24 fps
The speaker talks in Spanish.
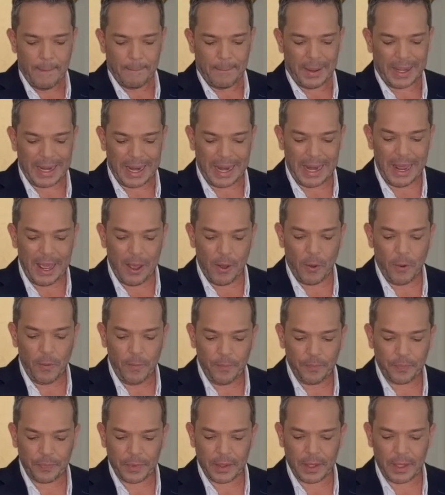Para Leo,
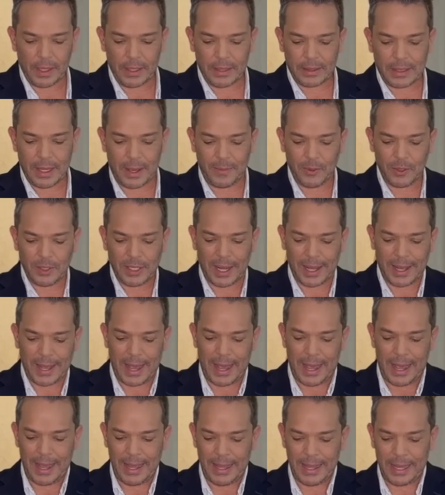estamos
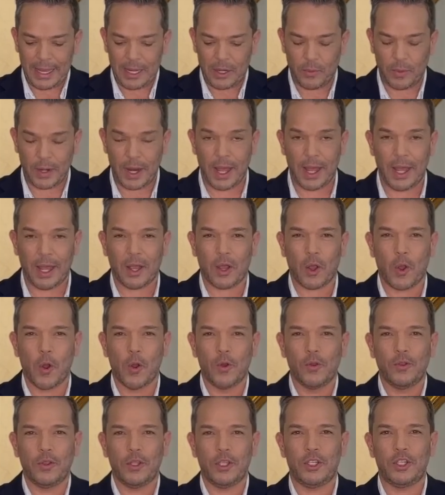acá en una
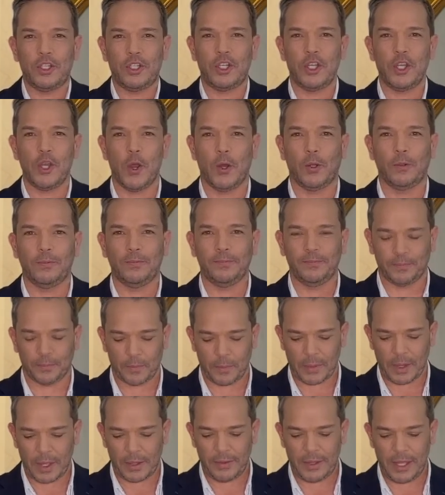condición
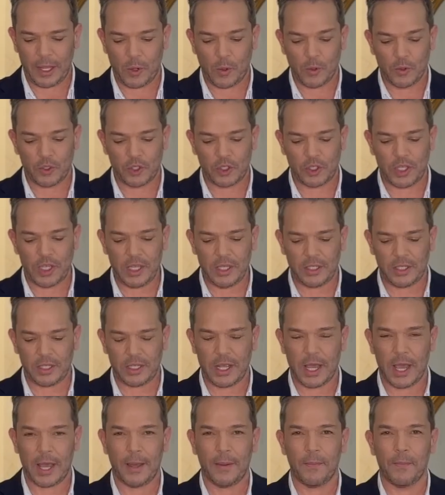de
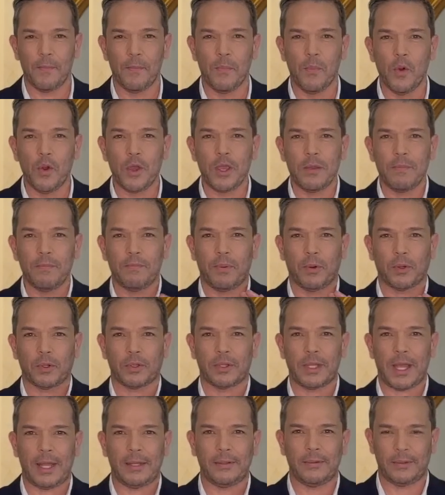justicia muy
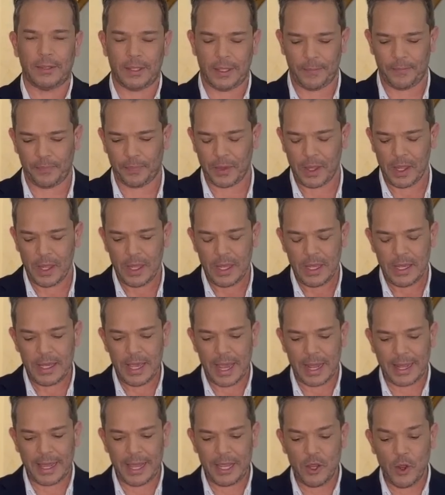importante y
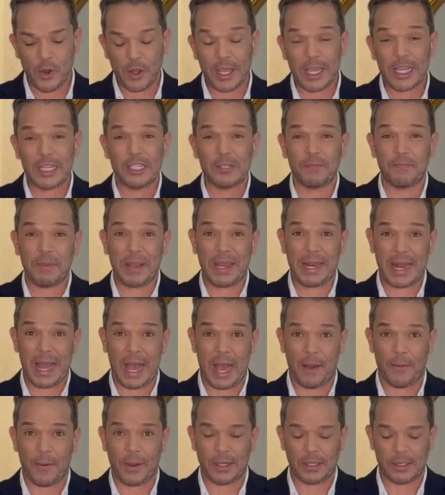aquello que
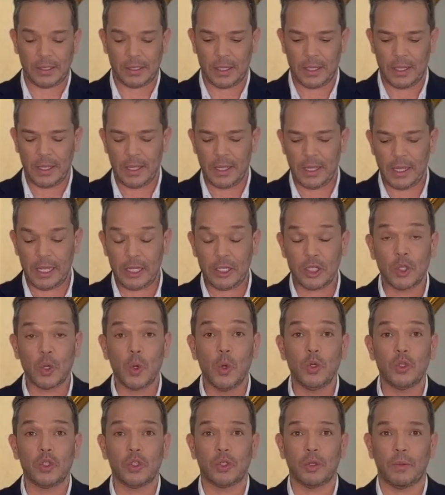esperabas es
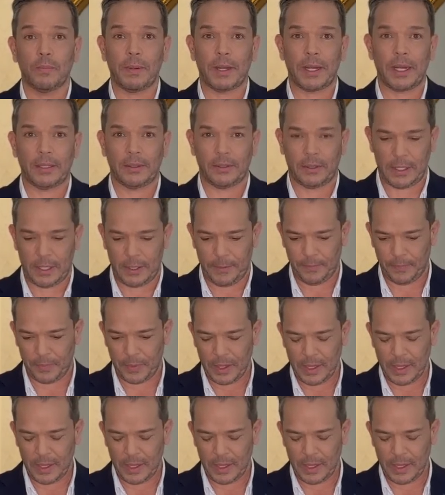justo para ti.